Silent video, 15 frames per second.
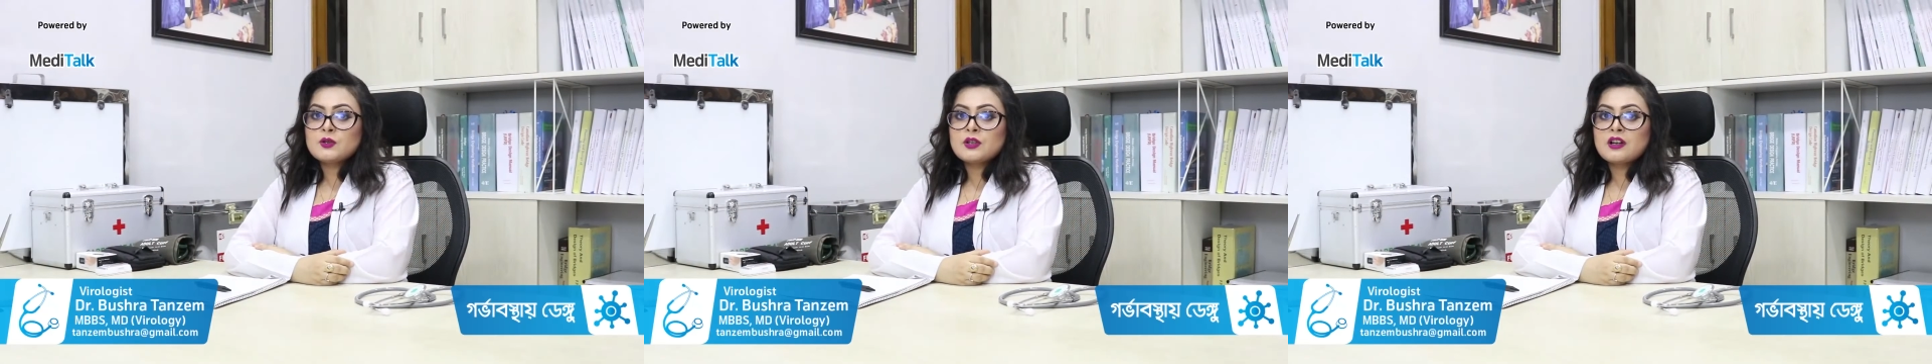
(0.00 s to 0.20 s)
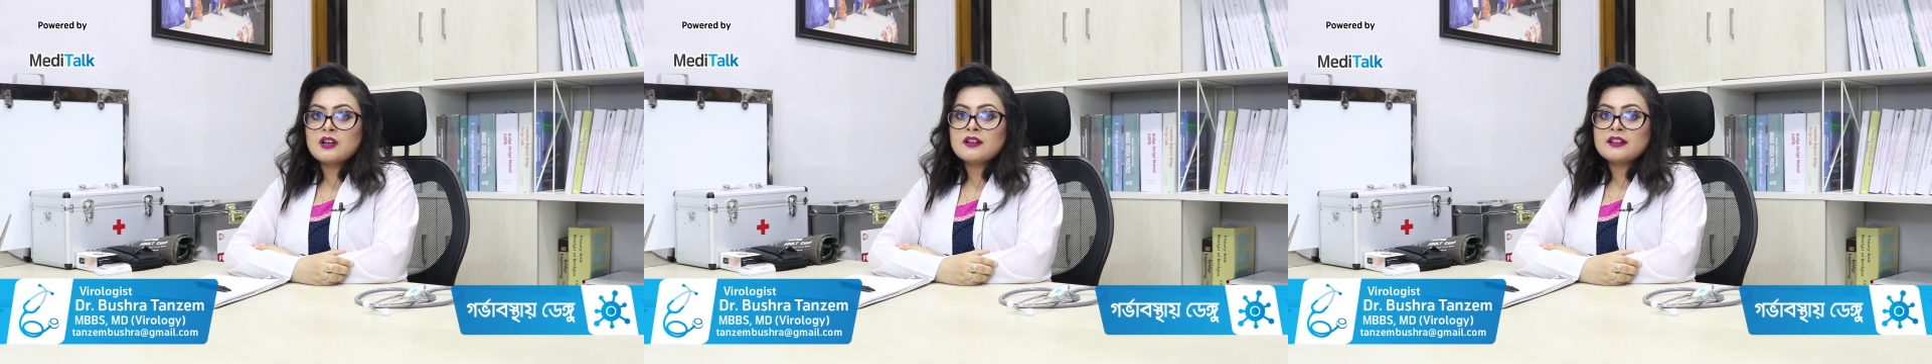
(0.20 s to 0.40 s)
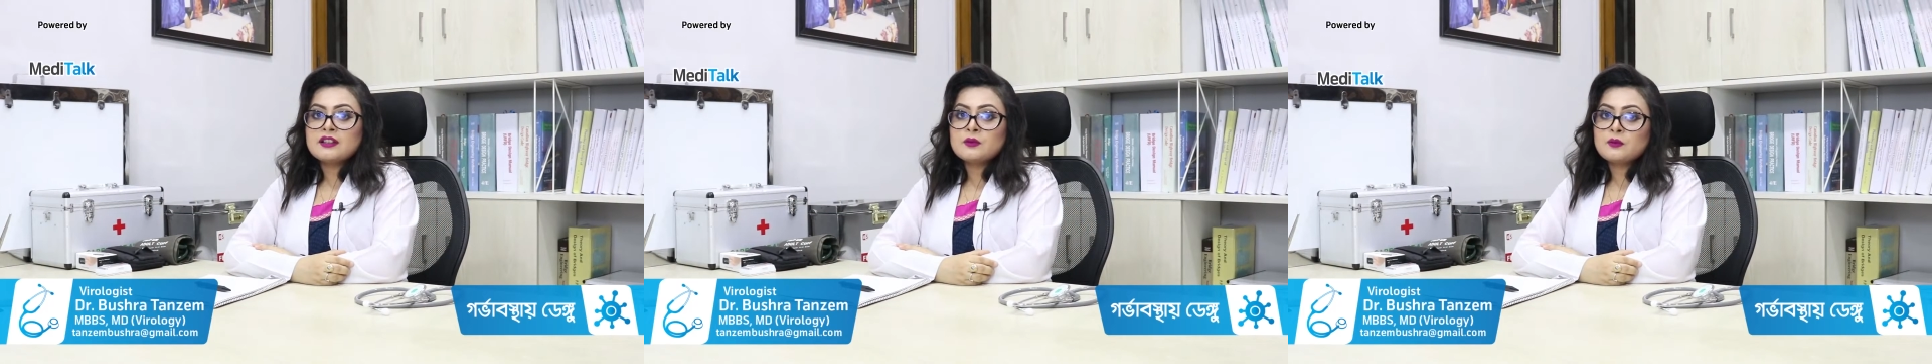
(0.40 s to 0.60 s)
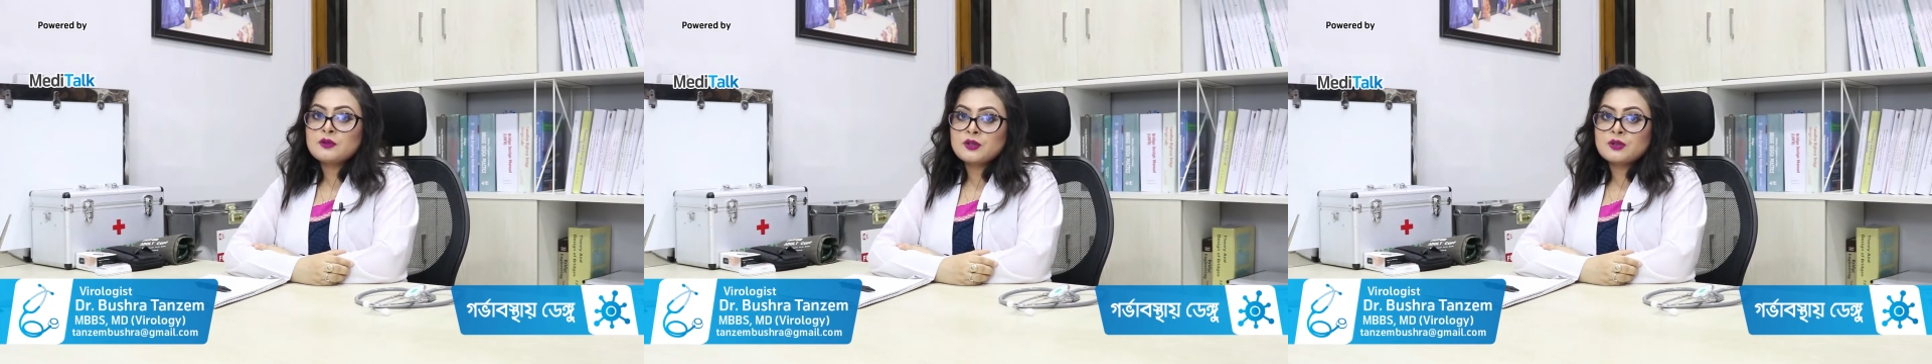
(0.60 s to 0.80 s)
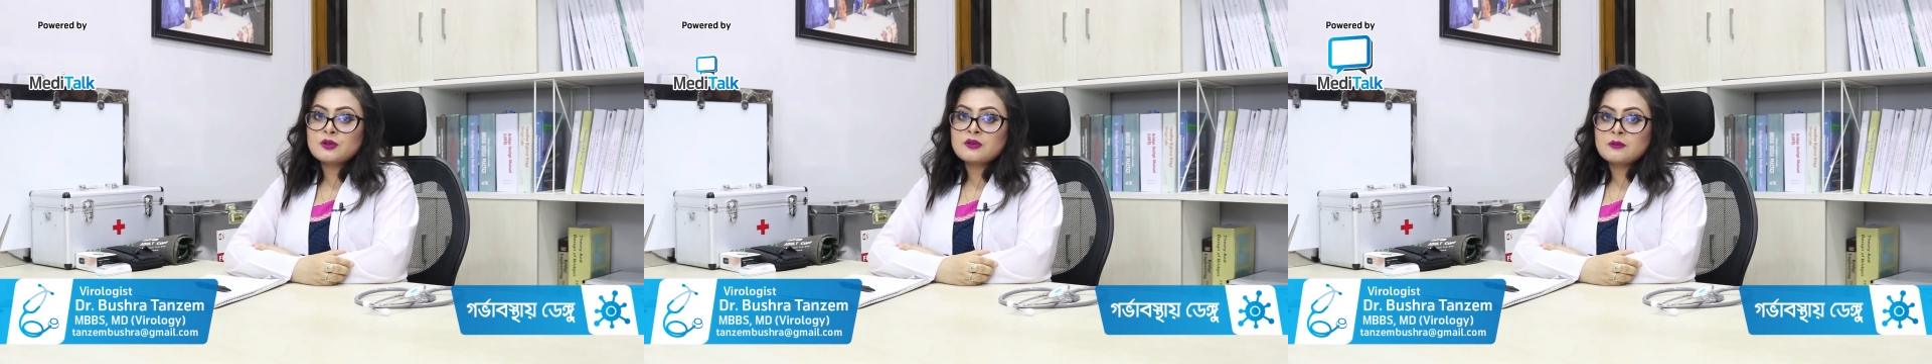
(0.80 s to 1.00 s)
জ্বর একটি
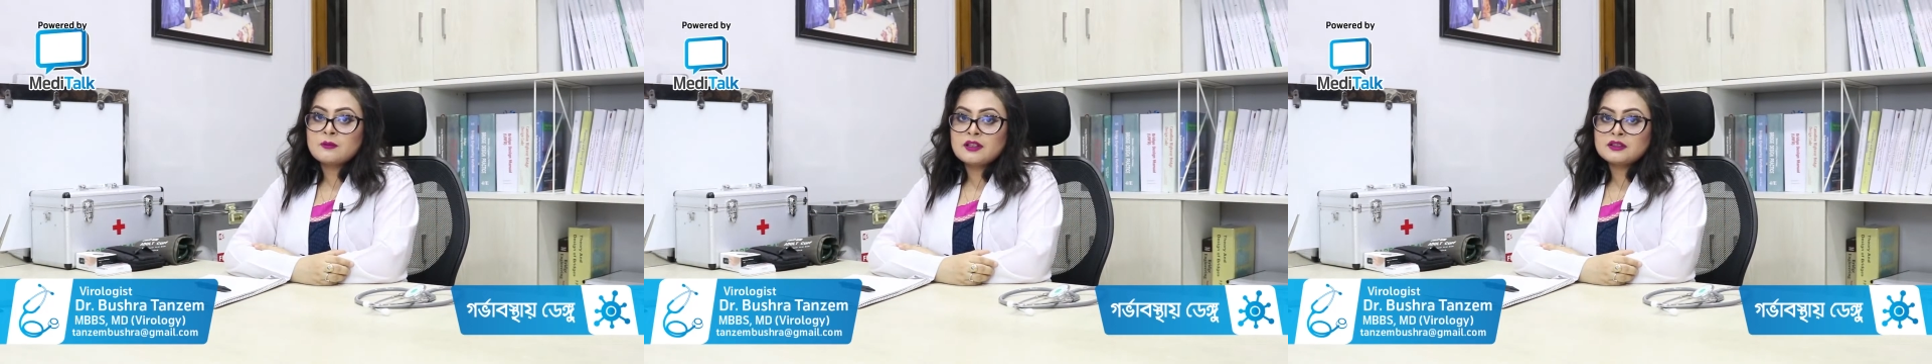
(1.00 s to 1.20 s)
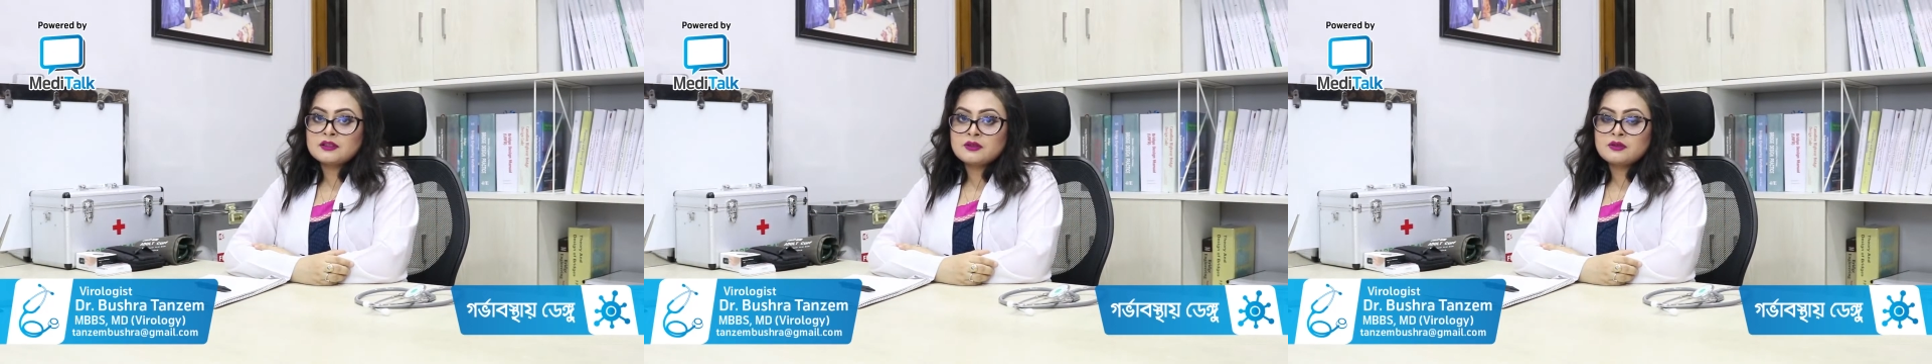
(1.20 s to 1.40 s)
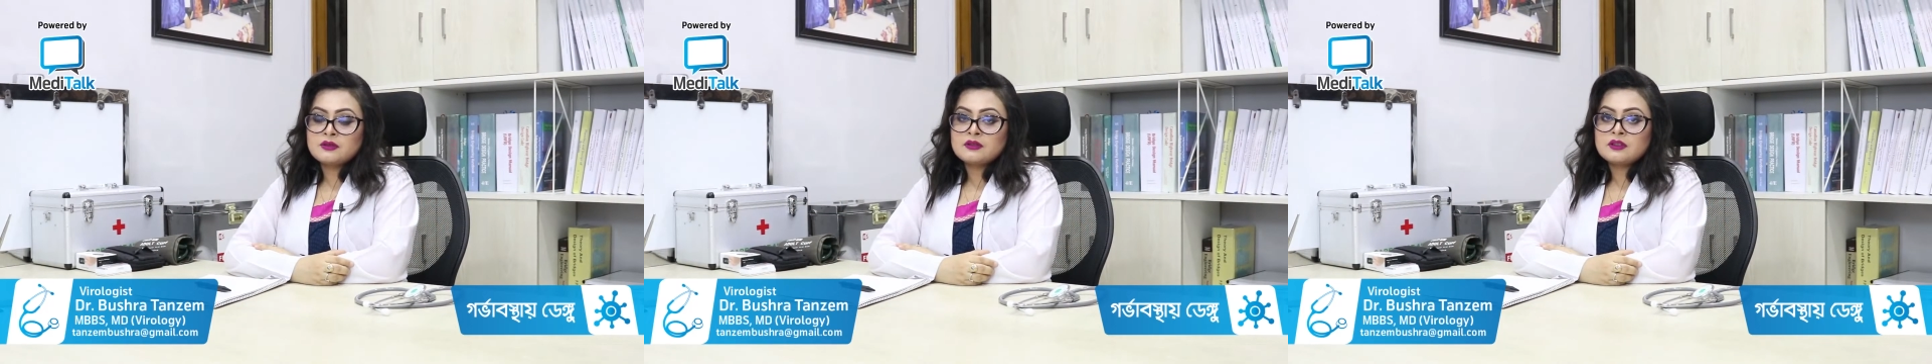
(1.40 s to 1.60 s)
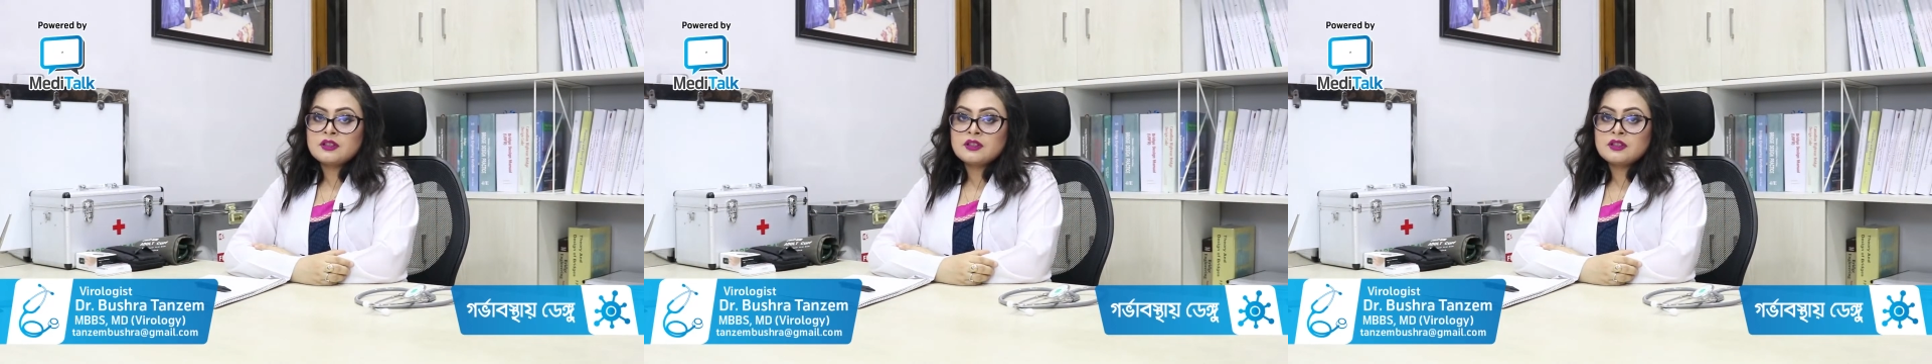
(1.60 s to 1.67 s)
উপসর্গ মাত্র